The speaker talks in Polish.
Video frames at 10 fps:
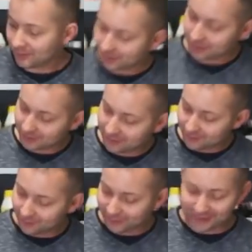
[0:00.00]

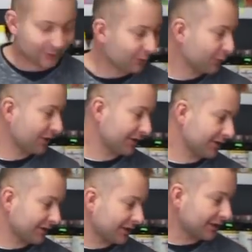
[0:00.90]
Szczęśliwym posiadaczem
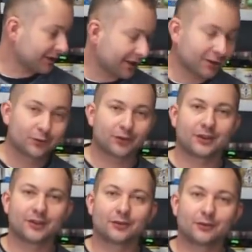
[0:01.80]
odkurzacza zostanie ten,
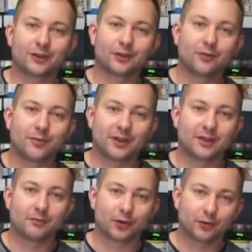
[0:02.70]
który, który
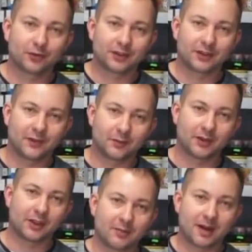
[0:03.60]
kupi produkty z
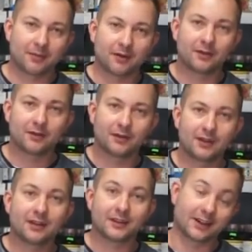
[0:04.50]
firmy I, I zostanie
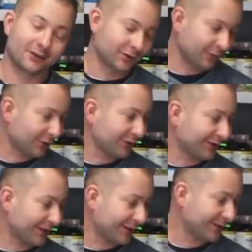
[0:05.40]
wylosowany. Tak, i oczywiście
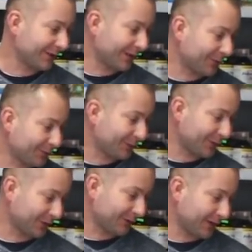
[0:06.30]
zostanie na końcu
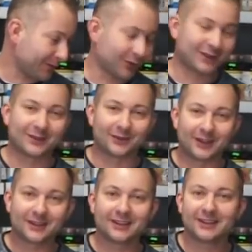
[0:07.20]
wylosowany po
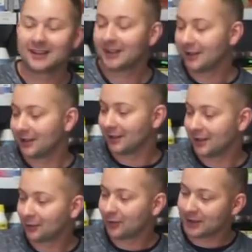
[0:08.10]
sezonie.
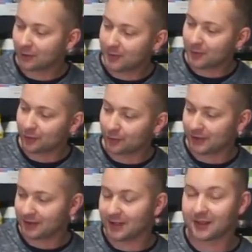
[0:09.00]
E, które zakupi
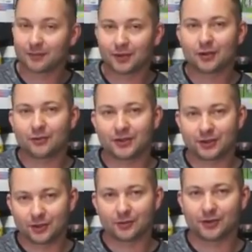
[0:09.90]
produkty za przeszło
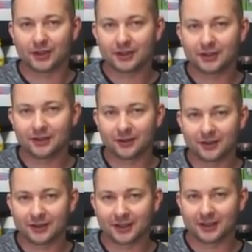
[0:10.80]
100 zł,
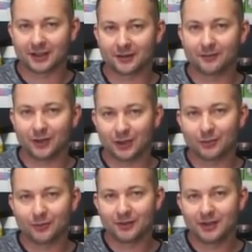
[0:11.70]
to jest takie
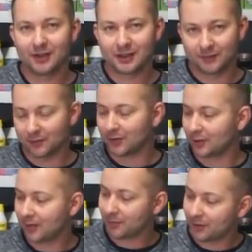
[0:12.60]
minimum z firmy
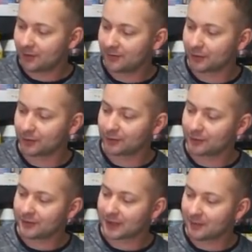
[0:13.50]
Irbapol,
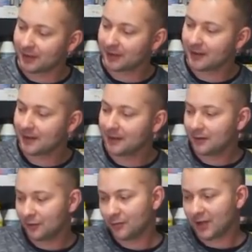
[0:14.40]
produktów samych,
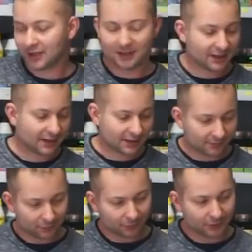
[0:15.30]
lub jakiś
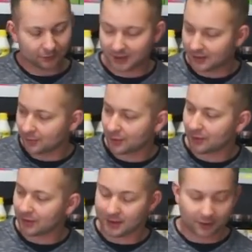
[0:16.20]
zestaw, który tutaj jest na
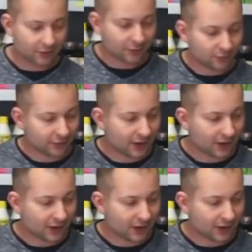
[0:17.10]
przykład na rozród,